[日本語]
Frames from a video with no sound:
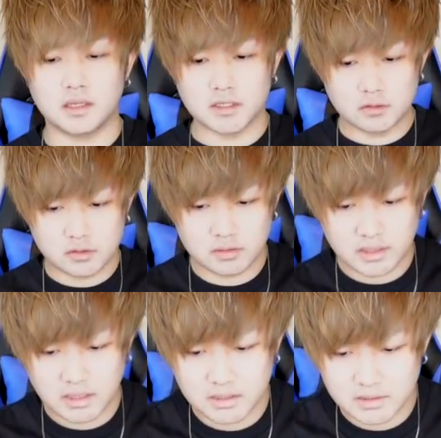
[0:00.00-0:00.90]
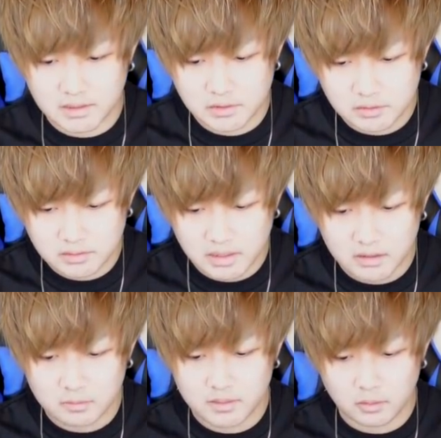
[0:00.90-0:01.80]
以上そんな感じで周
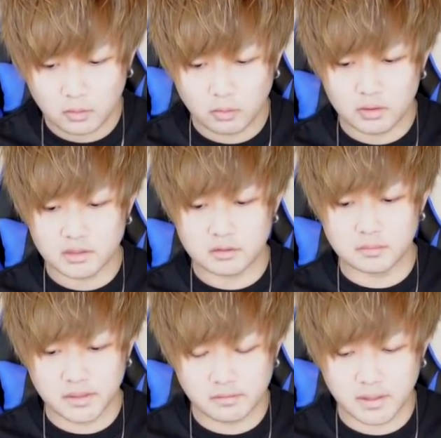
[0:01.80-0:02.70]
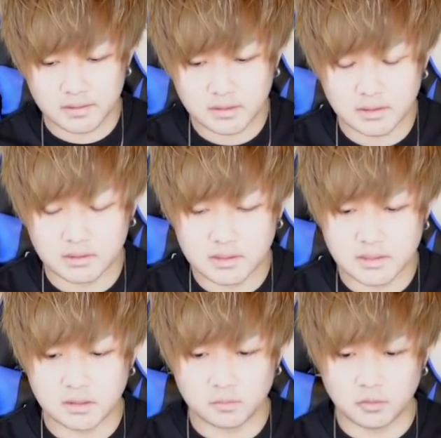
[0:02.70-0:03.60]
回組と攻略組で分けていったんです
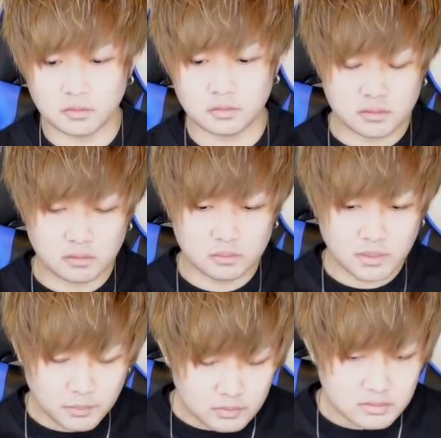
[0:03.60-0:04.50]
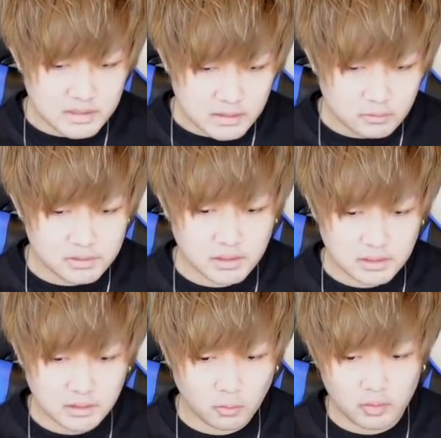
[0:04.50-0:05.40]
けども、まあ、僕は基本的
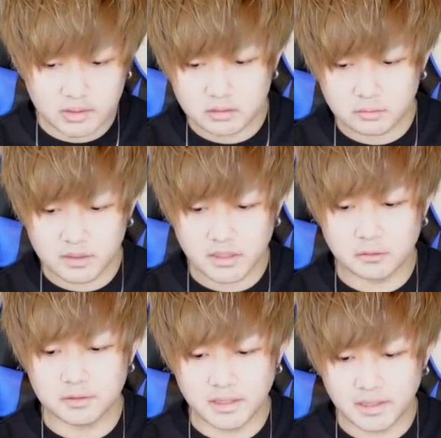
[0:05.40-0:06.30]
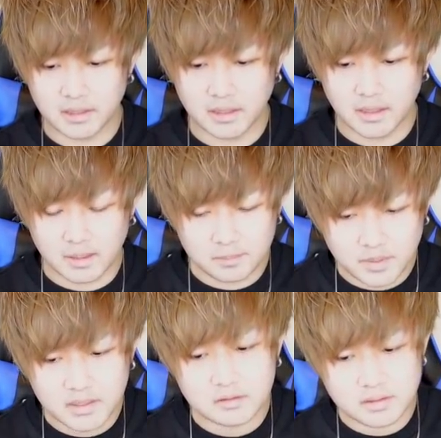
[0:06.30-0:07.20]
に攻略組なので、あん
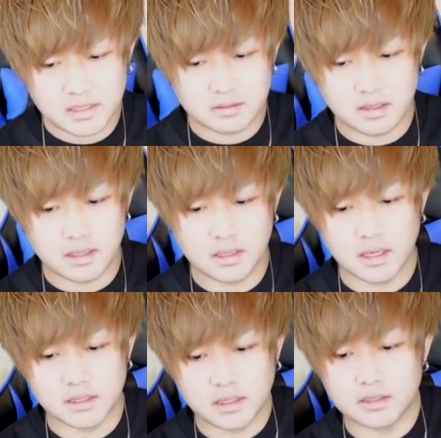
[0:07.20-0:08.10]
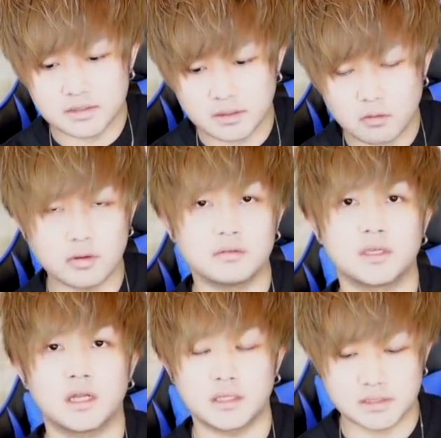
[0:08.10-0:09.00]
まり遊撃は考えてないですね、今回の
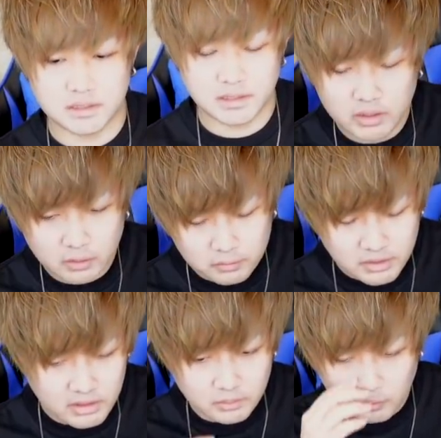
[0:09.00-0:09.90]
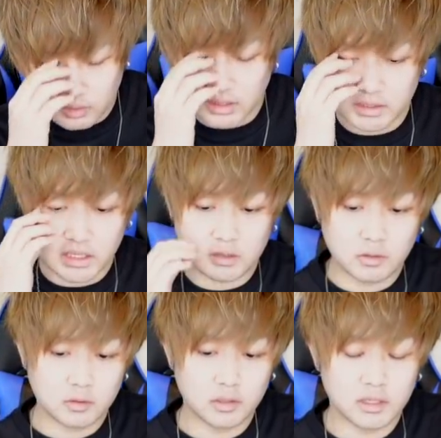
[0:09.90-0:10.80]
キャラたちに。基本的にもう過激
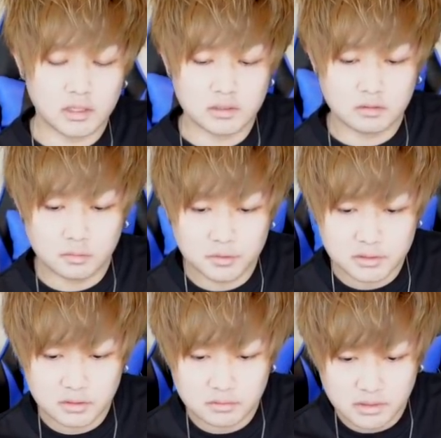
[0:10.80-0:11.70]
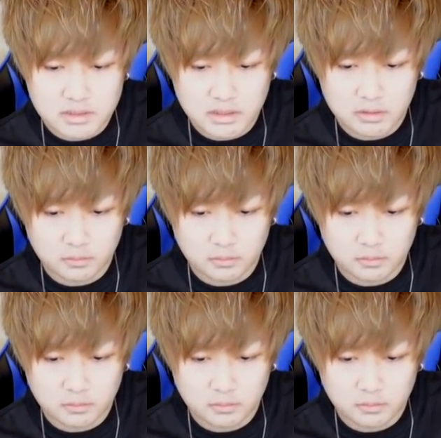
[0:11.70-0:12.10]
ゴリゴリかなというふうに思ってるんですけど